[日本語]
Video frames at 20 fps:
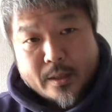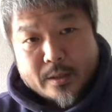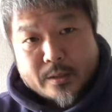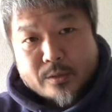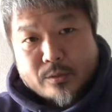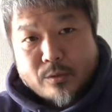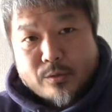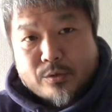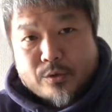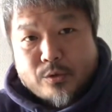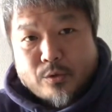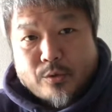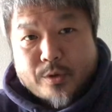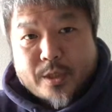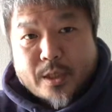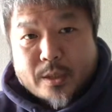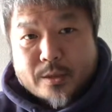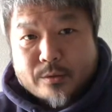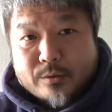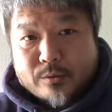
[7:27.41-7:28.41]
すごく長
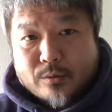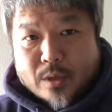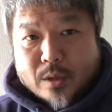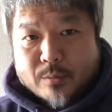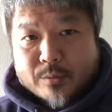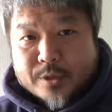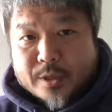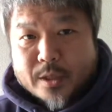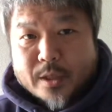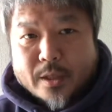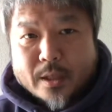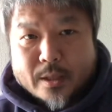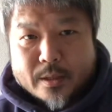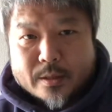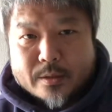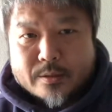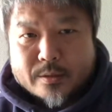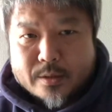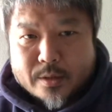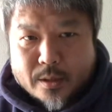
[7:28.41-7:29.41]
期化するのかもしれない
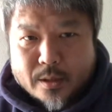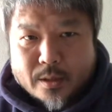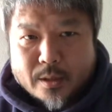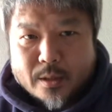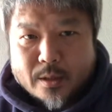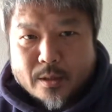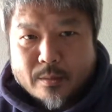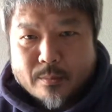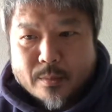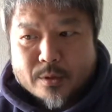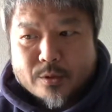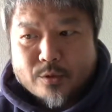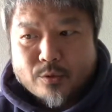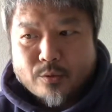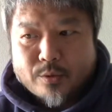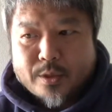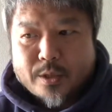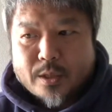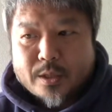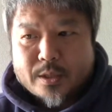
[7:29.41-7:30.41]
ですし、まあ、
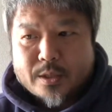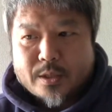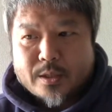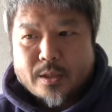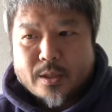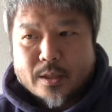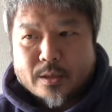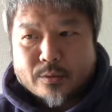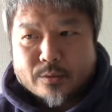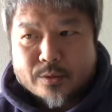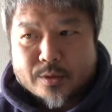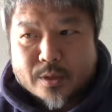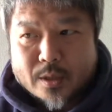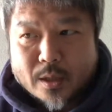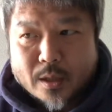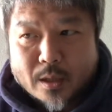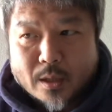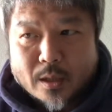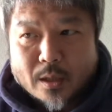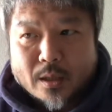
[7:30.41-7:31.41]
長期化しないとした
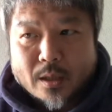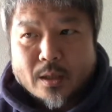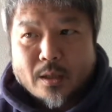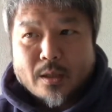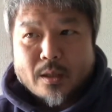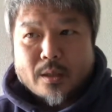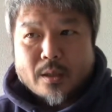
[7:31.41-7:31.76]
ら